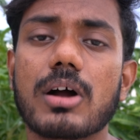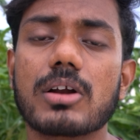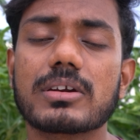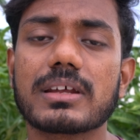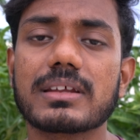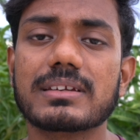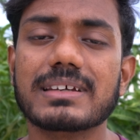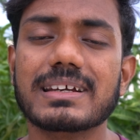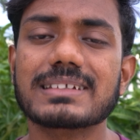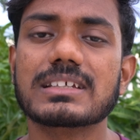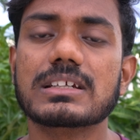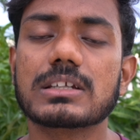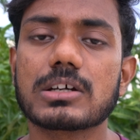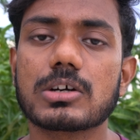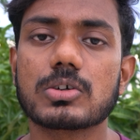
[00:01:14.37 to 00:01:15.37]
கான்ட்ராஸ்ட்
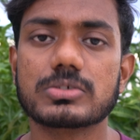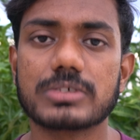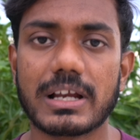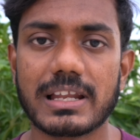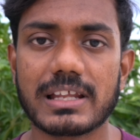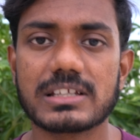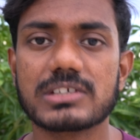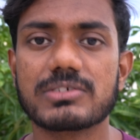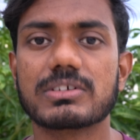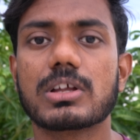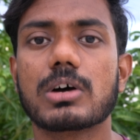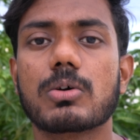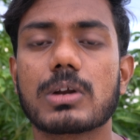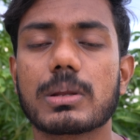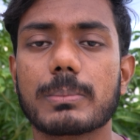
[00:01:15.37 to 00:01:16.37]
ஏஜென்ட்டுக்கு கொஞ்சம் அலர்ஜி
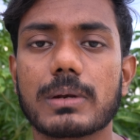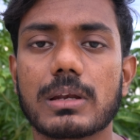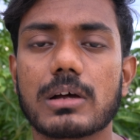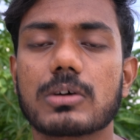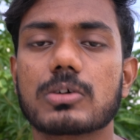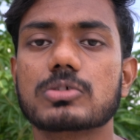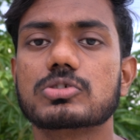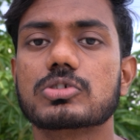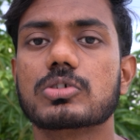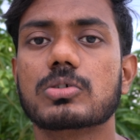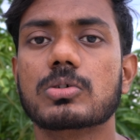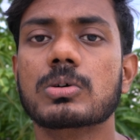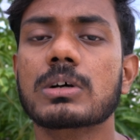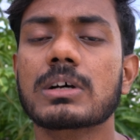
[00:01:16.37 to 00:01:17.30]
வந்தால் உடம்பெல்லாம் கொஞ்சம்